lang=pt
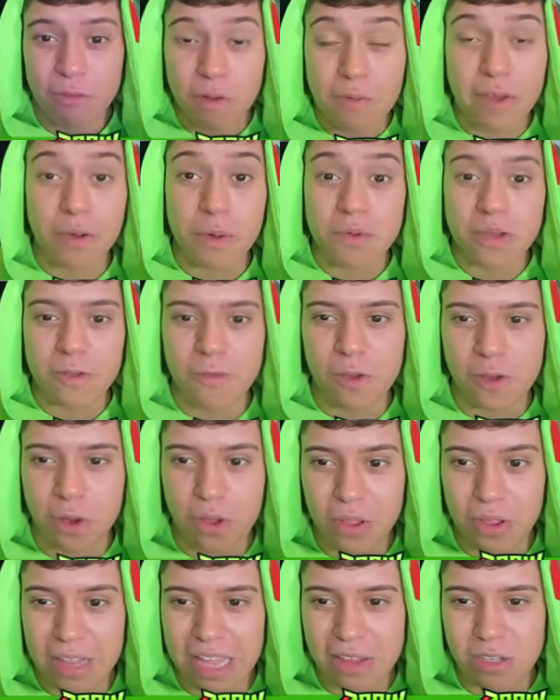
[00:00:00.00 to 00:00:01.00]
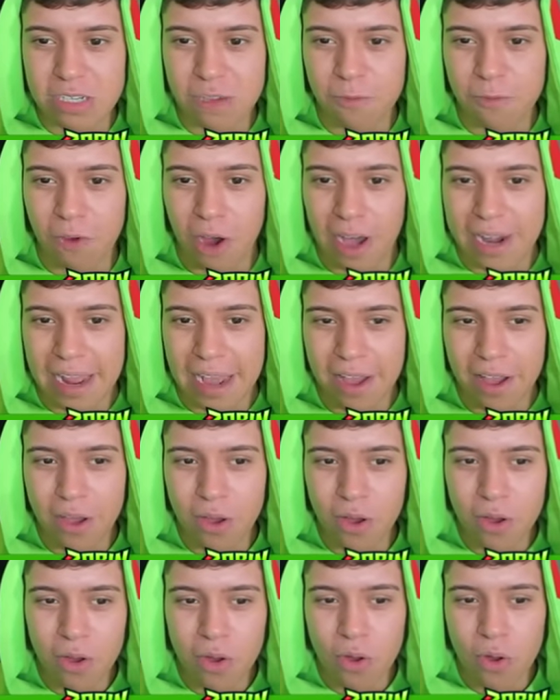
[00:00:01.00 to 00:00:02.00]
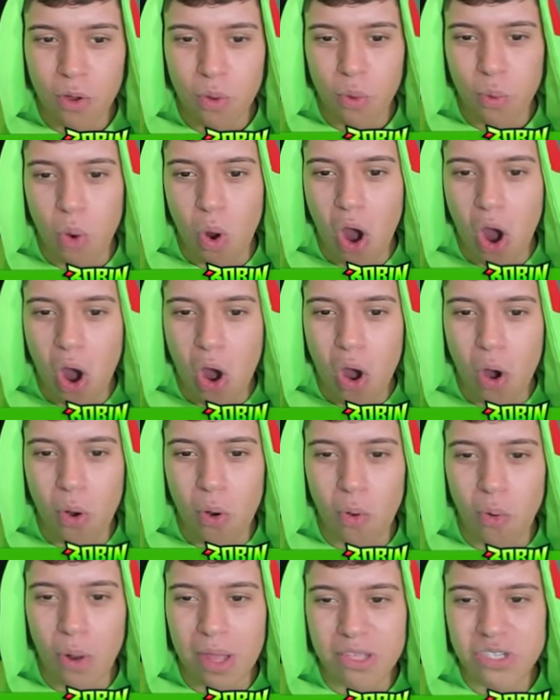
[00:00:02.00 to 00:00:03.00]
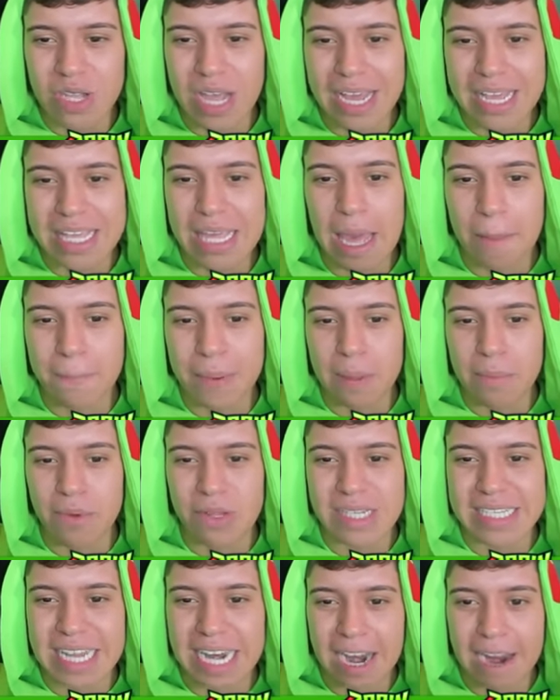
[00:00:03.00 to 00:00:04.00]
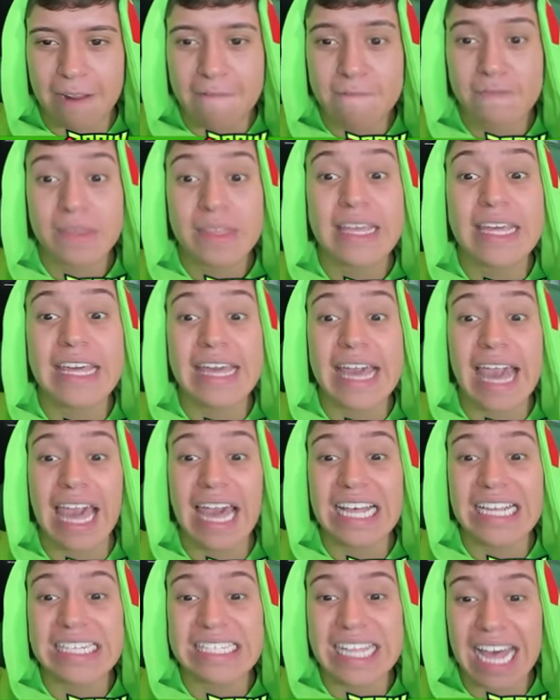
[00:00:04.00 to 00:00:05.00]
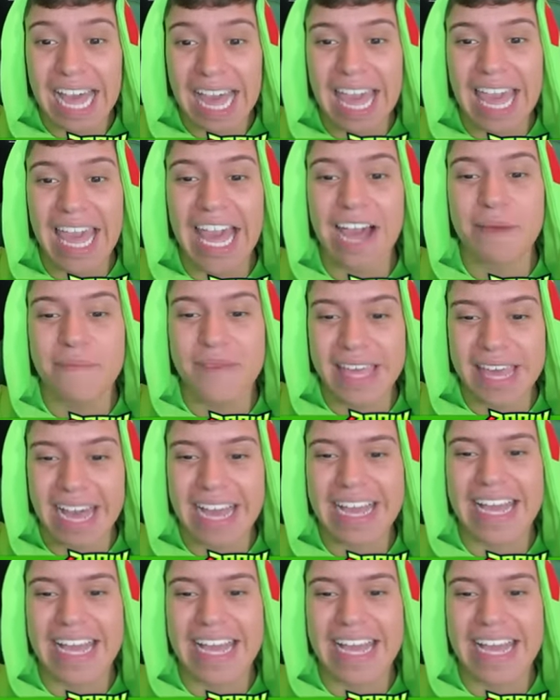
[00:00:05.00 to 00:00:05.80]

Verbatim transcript: Vamos ver como que ficou do lado de fora. Uou, isso aqui é pra mostrar que essa é a minha